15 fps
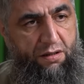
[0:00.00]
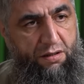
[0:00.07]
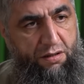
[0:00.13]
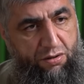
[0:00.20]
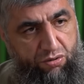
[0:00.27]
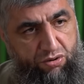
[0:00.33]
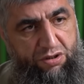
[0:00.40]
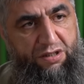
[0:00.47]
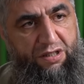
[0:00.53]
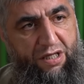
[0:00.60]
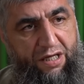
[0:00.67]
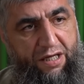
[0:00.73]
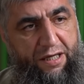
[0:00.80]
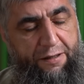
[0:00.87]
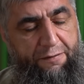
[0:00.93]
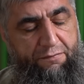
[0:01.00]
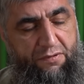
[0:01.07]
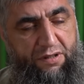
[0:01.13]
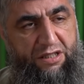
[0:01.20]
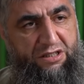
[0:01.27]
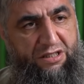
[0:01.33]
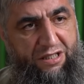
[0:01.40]
И учителя,
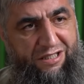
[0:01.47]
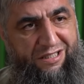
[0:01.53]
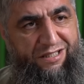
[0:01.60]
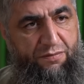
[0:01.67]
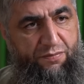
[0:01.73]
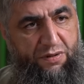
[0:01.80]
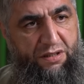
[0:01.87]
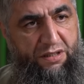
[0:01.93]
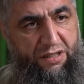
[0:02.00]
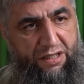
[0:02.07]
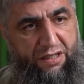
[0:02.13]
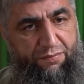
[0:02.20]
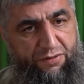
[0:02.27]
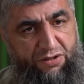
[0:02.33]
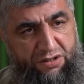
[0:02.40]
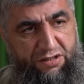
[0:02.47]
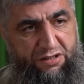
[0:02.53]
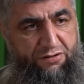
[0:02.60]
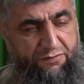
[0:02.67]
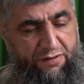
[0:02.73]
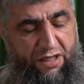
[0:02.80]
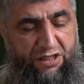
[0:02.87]
раньше если были их в
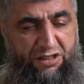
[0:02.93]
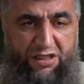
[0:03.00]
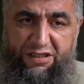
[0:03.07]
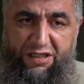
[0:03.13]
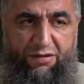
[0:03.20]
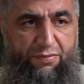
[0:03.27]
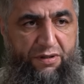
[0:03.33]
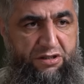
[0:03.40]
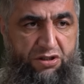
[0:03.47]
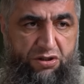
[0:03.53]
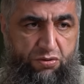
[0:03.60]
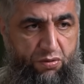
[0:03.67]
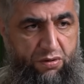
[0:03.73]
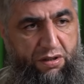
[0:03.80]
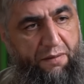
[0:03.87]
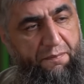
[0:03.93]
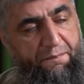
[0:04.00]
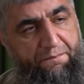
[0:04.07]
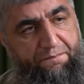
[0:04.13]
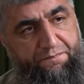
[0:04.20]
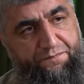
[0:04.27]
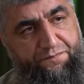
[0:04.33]
меньшинстве, а сейчас они большинство там.
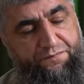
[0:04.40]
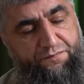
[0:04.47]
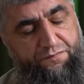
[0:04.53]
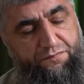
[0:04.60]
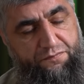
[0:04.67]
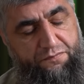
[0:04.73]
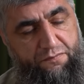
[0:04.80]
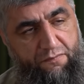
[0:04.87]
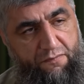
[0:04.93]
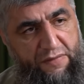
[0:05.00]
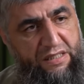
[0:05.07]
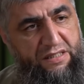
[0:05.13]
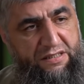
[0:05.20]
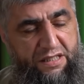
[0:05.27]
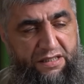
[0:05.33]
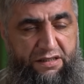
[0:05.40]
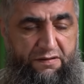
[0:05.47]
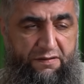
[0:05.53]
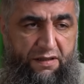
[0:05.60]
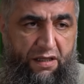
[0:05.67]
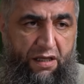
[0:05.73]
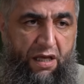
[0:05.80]
Из-за
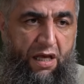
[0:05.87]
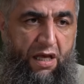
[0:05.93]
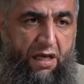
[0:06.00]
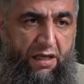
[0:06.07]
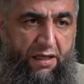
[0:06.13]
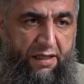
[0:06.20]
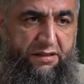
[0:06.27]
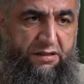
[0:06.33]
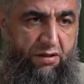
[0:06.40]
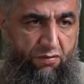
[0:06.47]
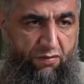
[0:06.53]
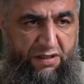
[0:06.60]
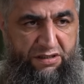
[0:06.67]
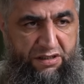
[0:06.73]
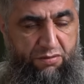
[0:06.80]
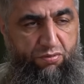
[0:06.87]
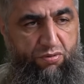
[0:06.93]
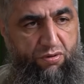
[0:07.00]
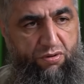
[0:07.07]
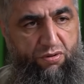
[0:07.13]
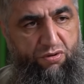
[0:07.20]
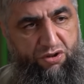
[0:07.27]
этого, если у вас не
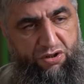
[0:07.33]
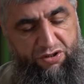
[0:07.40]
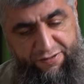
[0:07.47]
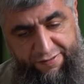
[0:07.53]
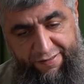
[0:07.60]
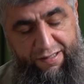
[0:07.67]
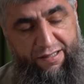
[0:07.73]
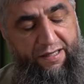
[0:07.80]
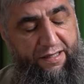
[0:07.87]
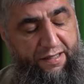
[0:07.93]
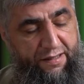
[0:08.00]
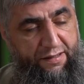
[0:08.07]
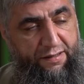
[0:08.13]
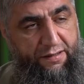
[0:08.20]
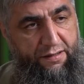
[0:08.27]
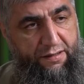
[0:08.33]
будет очень сильное